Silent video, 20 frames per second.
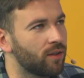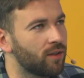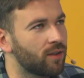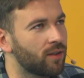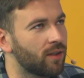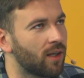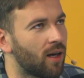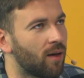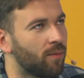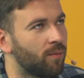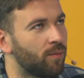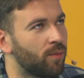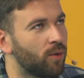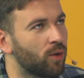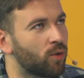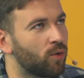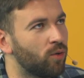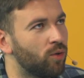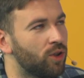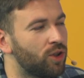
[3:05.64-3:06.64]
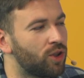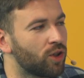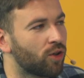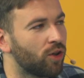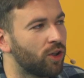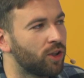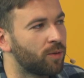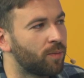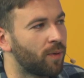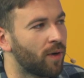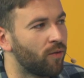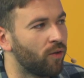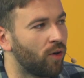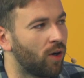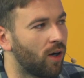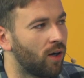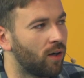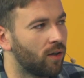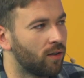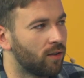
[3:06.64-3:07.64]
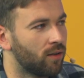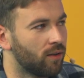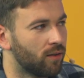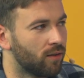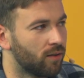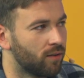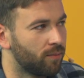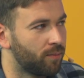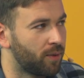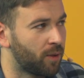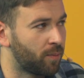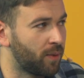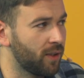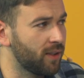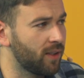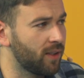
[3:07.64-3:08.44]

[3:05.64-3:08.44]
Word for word: а сам блокуєш якогось певного е, а,